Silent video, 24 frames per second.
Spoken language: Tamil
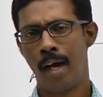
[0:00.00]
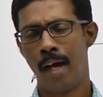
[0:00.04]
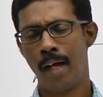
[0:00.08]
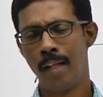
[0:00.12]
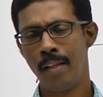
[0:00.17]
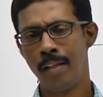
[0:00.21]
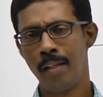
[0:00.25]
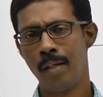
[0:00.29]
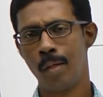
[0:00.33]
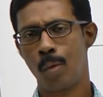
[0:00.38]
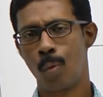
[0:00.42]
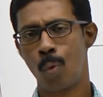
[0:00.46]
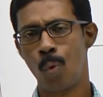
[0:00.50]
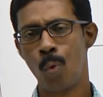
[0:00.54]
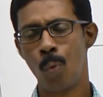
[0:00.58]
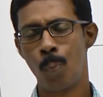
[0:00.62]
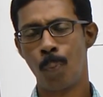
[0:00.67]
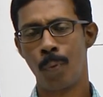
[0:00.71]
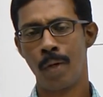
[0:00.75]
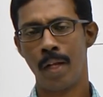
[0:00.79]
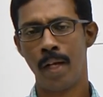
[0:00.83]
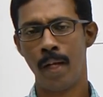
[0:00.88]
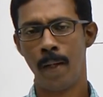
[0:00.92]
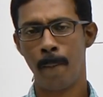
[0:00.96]
அந்த
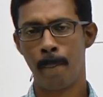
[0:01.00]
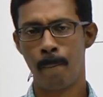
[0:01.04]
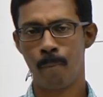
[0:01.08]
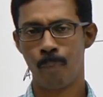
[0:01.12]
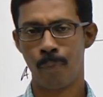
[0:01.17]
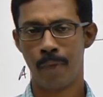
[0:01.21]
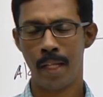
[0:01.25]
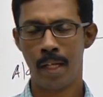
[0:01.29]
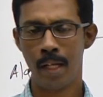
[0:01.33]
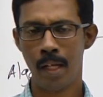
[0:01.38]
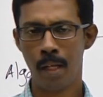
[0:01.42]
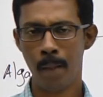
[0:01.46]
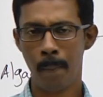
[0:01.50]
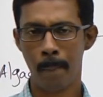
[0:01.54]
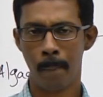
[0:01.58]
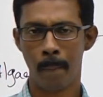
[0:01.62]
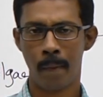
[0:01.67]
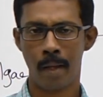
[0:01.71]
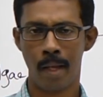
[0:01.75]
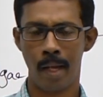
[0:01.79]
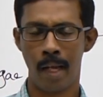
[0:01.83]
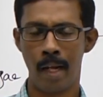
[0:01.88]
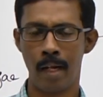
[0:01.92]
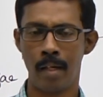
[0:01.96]
குரூப்பில் என்ன
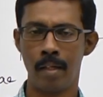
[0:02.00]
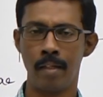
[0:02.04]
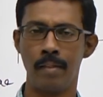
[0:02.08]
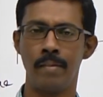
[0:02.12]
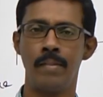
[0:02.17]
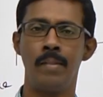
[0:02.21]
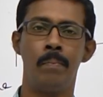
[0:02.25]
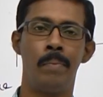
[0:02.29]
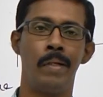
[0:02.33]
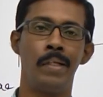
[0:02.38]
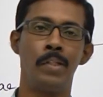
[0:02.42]
கேரக்டர்ஸை